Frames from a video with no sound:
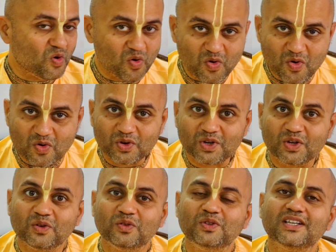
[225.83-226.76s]

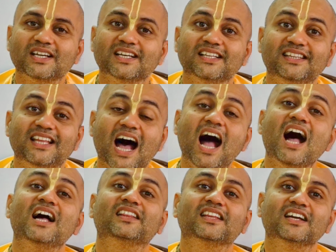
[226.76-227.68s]
होठ उनके
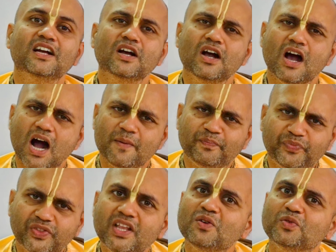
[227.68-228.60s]
दान अब
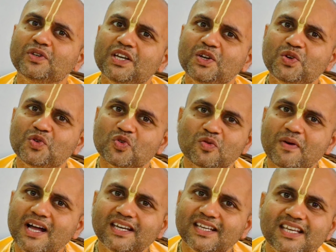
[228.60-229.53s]
तक उनकी
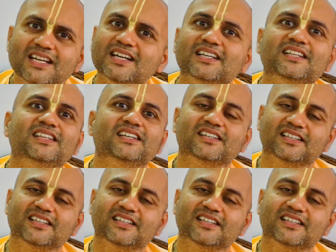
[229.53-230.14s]
शोभा नहीं गई